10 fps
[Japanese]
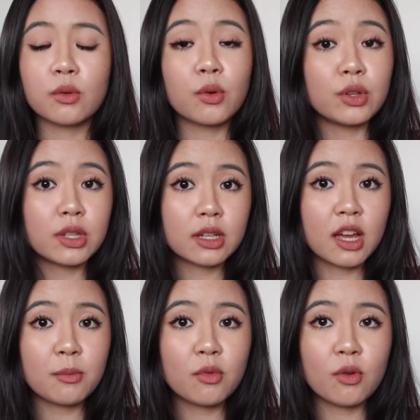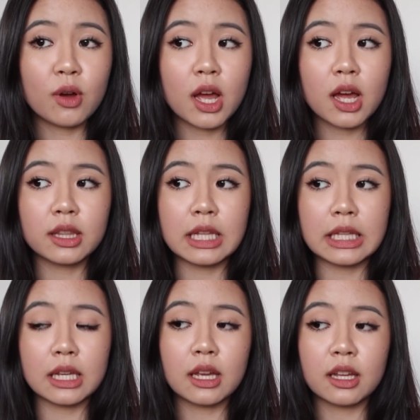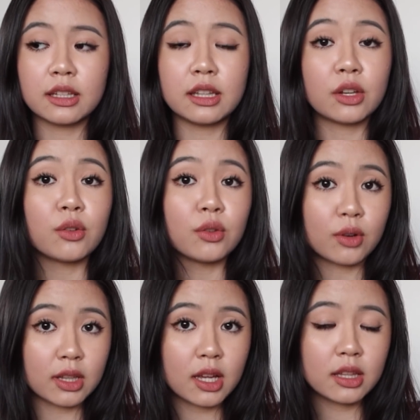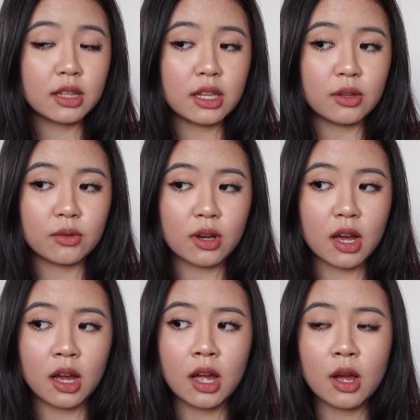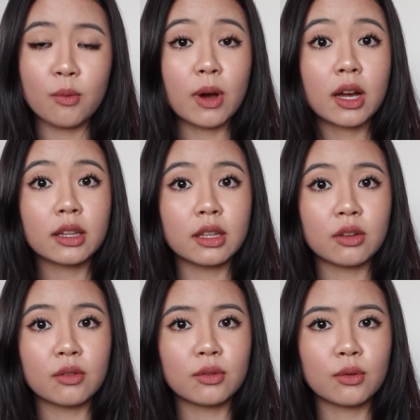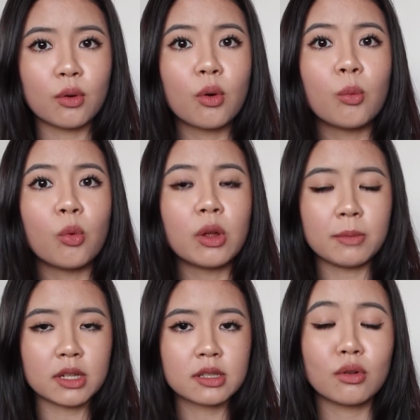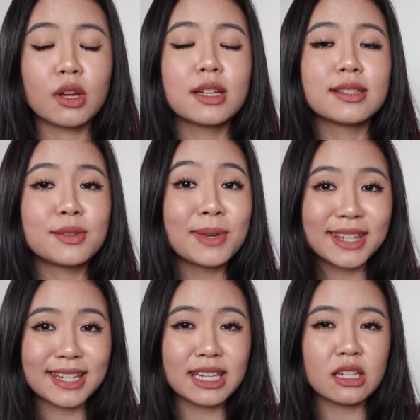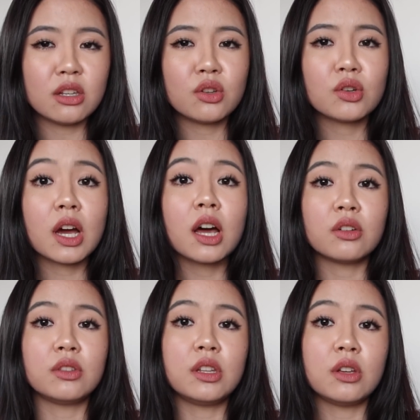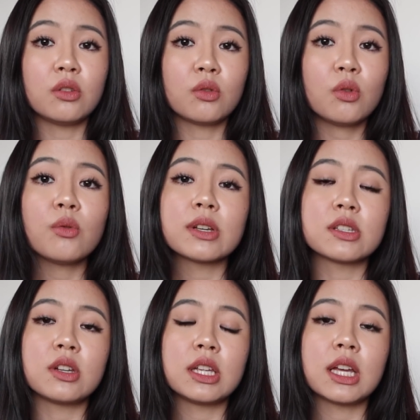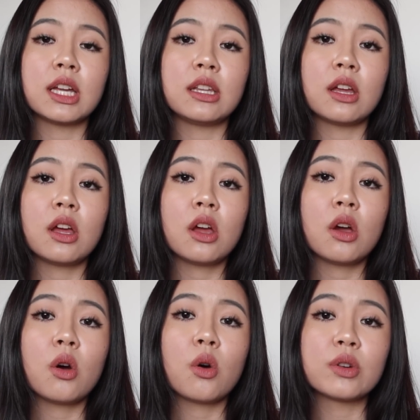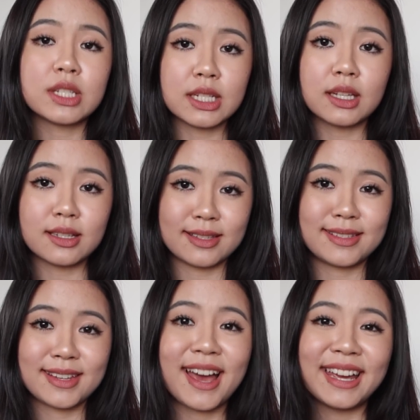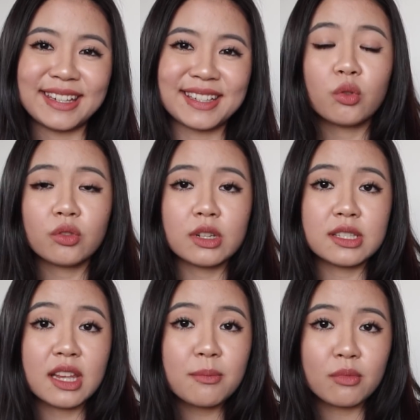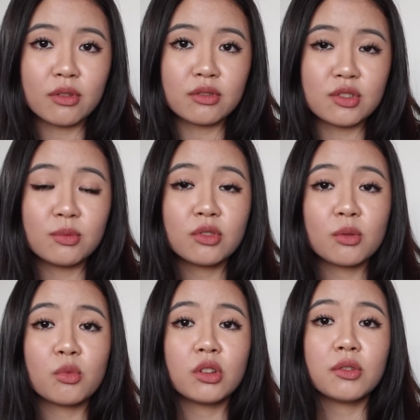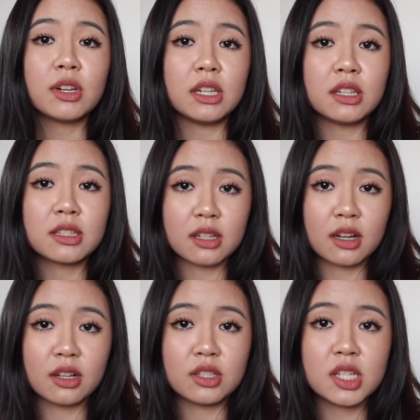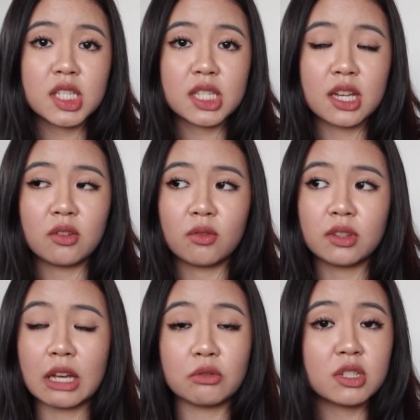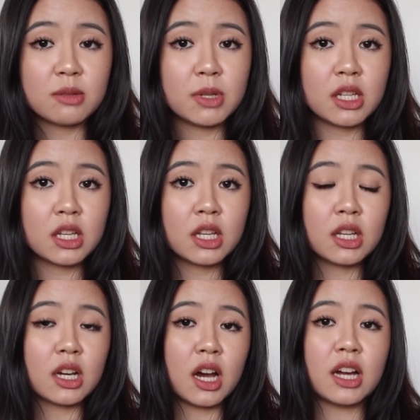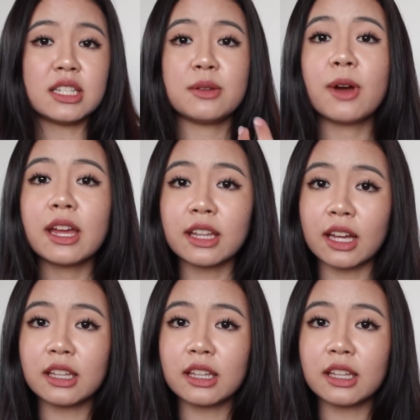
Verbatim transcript: こういう機会も出て出てくるのかなっていうのが分かってくると思います全てに理由があるっていうのを忘れないで欲しいです、はい、本当に全部自分の思い通りにいってたら人生の楽しみが味わえな